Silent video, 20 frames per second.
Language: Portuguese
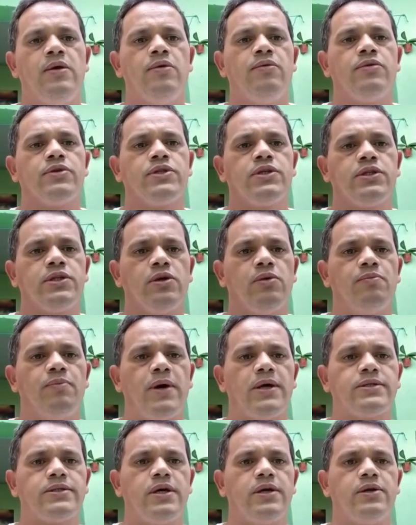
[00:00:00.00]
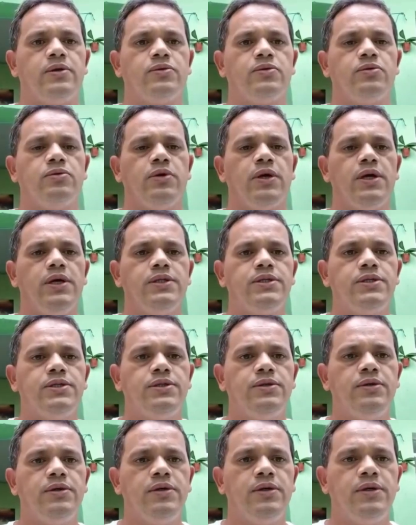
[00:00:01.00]
Você tem um passarinho
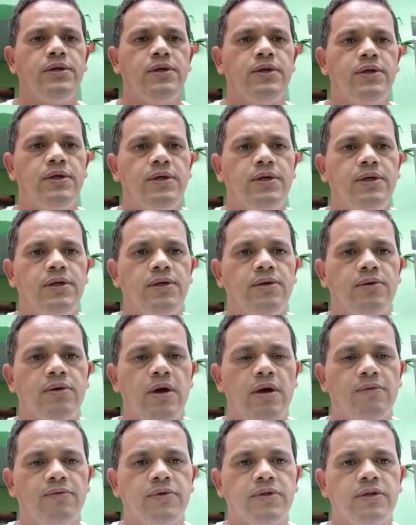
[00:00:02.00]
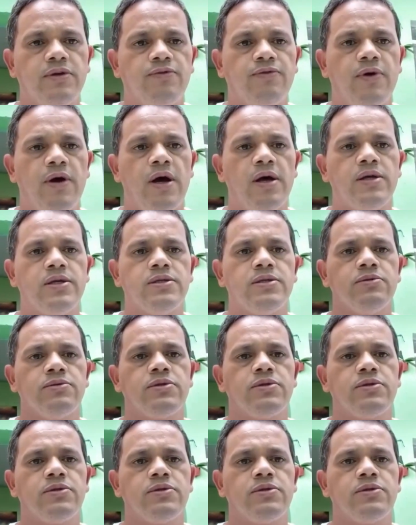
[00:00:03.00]
doente, e o que, é que você faz?